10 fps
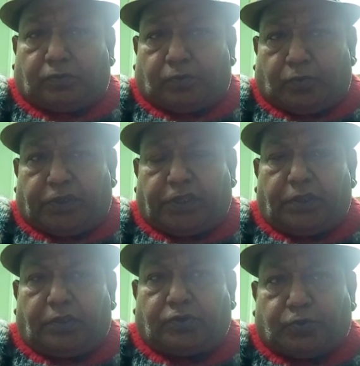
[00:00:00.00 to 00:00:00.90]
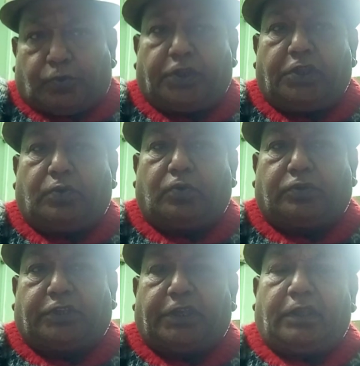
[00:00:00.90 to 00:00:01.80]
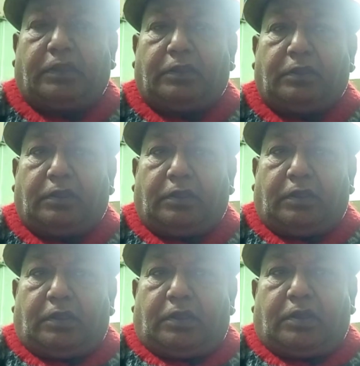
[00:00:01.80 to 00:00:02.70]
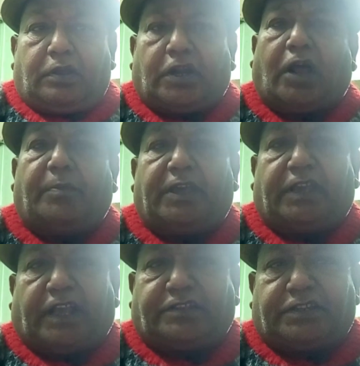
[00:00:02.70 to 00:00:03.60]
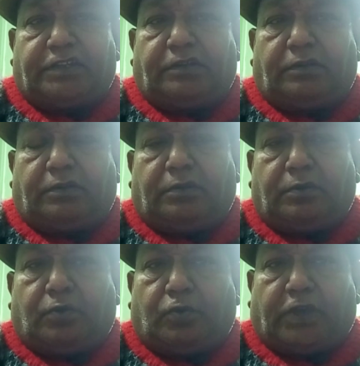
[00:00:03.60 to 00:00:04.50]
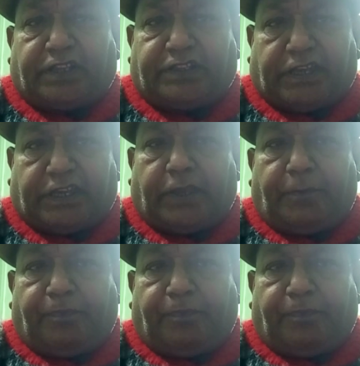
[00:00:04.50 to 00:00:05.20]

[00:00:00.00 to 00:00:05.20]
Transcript: উনি শুটিং করতে গ্রামে গেছেন কোনো এক জায়গায়